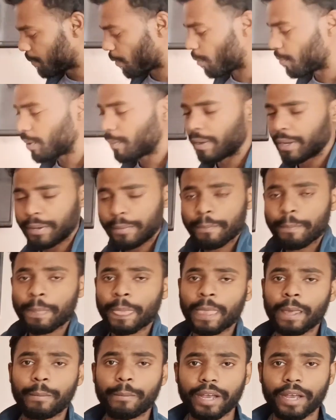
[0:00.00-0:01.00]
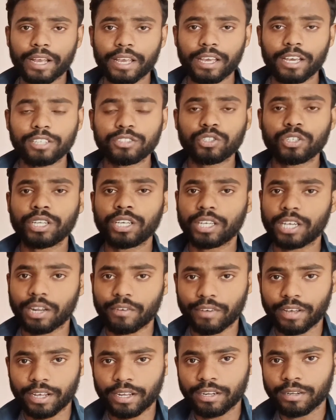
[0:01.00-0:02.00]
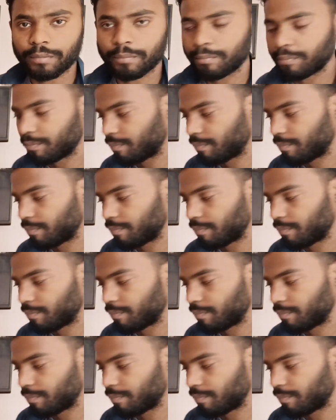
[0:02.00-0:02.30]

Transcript: एक प्रॉब्लम आई मैं गया इसे ठीक करवाया